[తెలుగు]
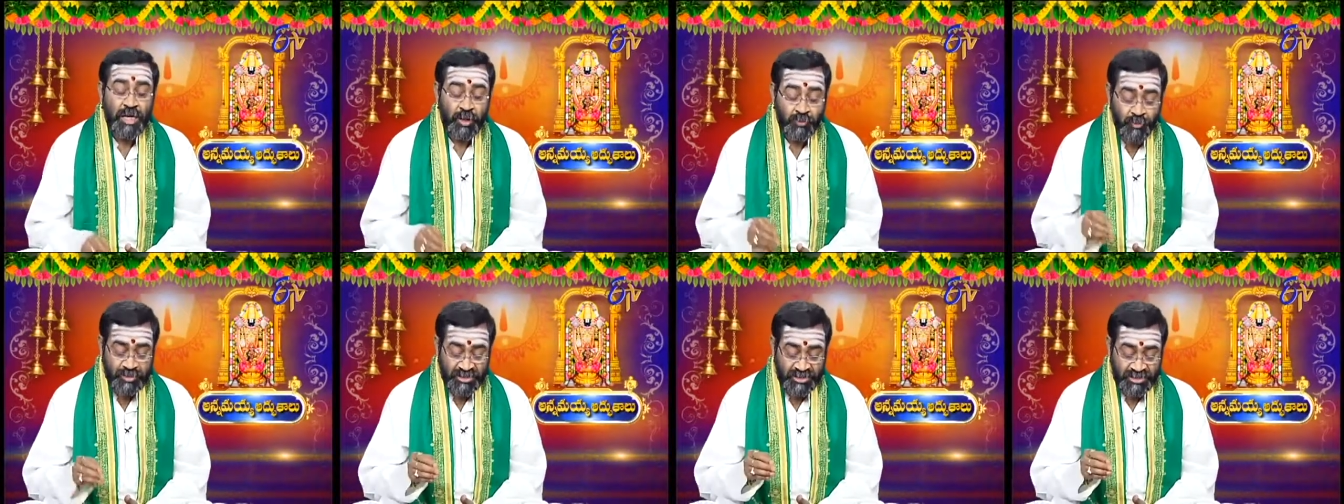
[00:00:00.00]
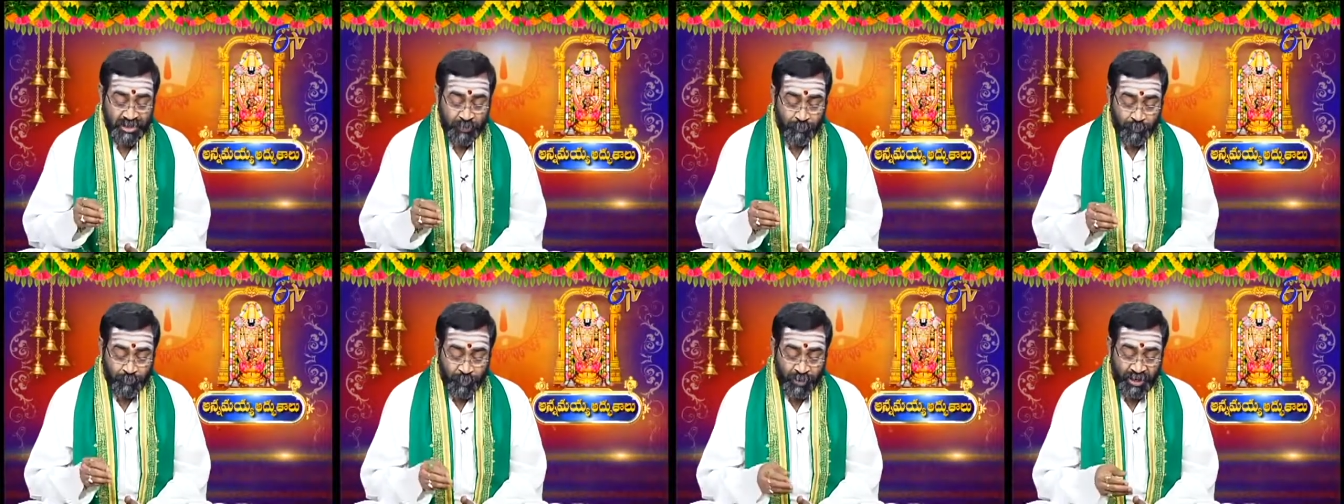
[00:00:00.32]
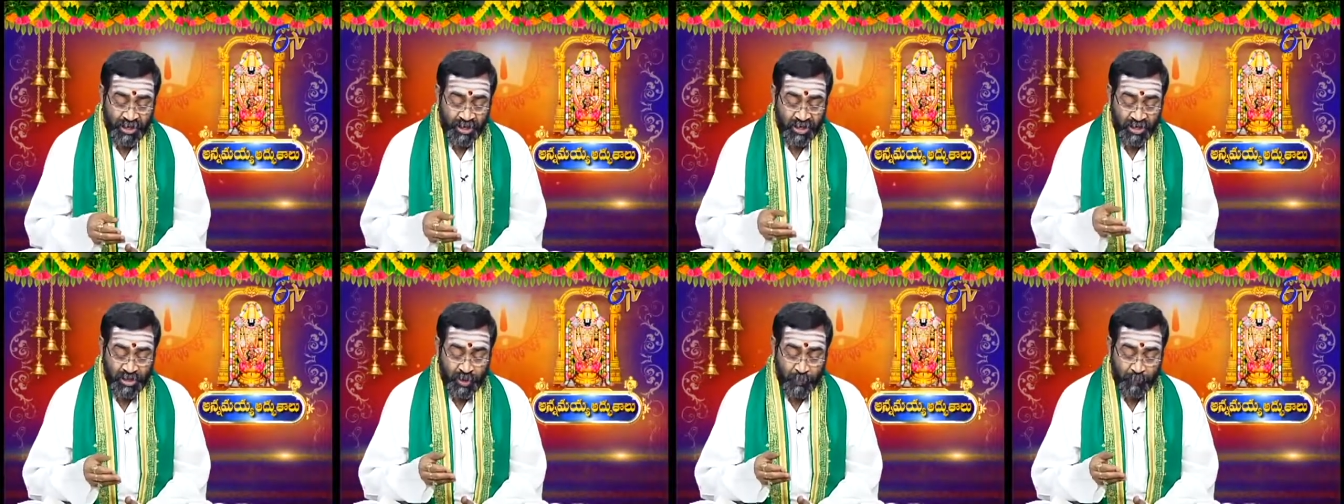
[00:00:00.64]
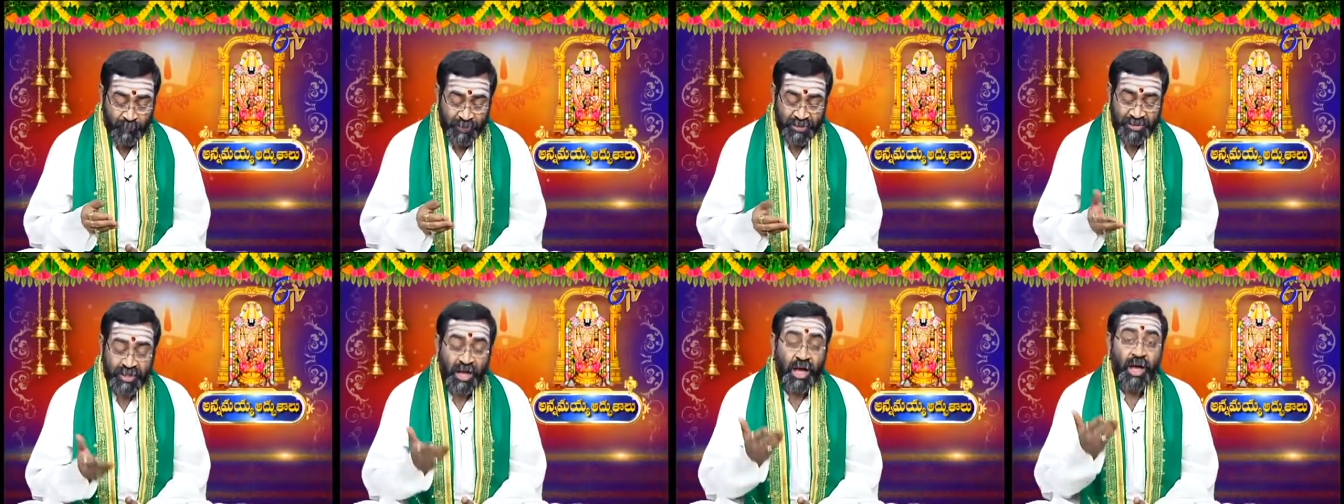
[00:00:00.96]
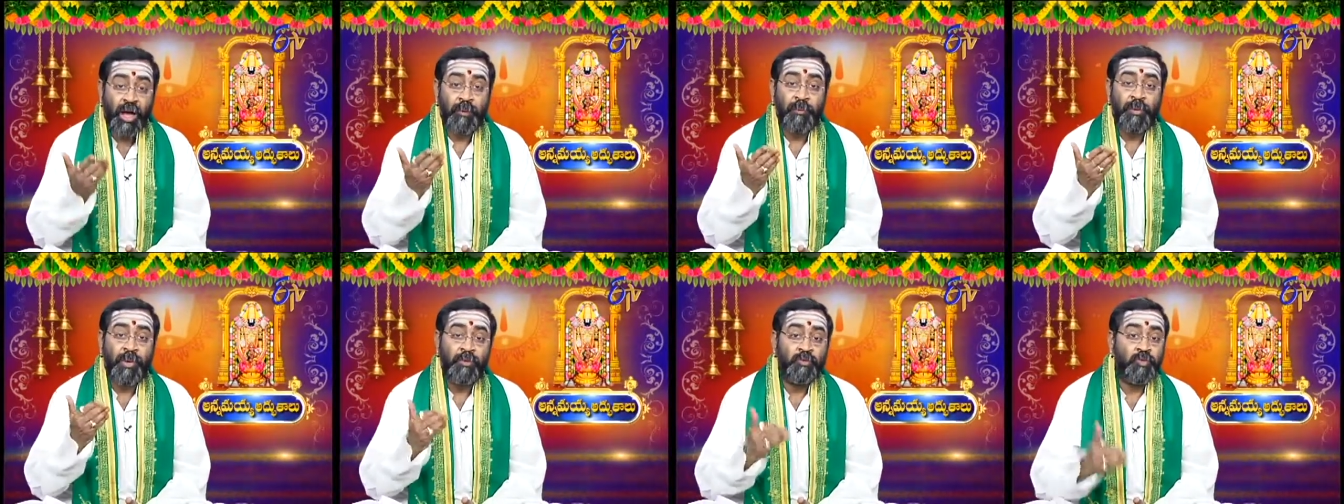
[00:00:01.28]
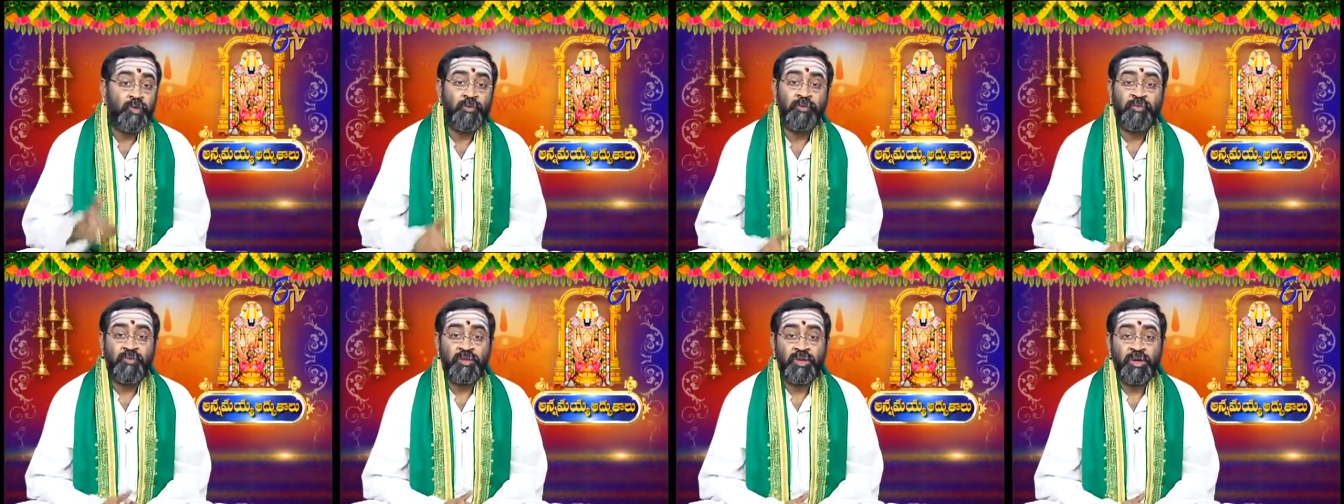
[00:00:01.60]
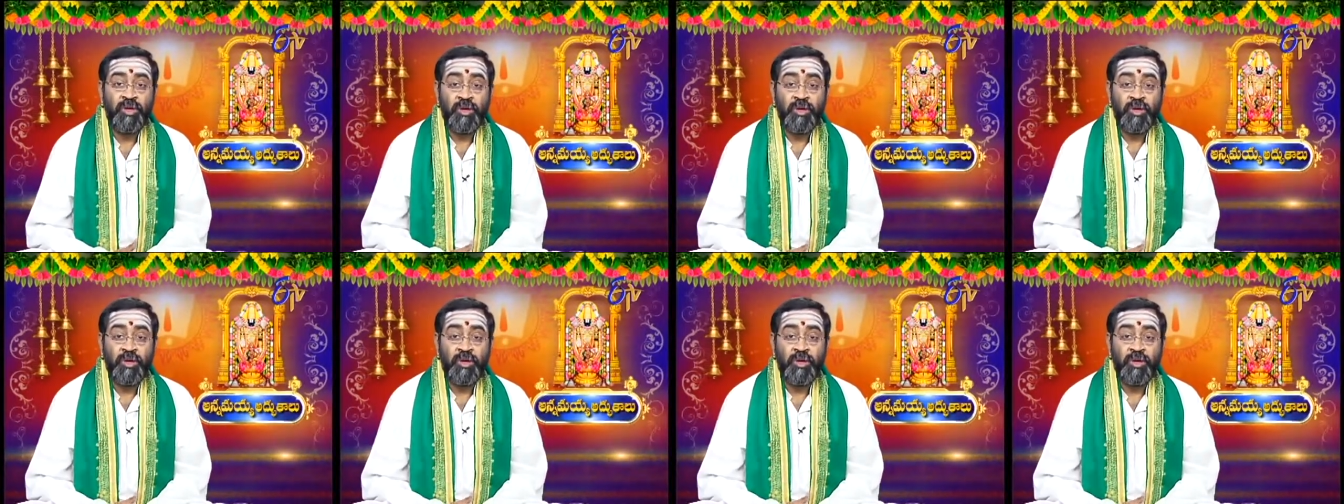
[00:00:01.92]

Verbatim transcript: ఏమి చెప్పేది ప్రతాపము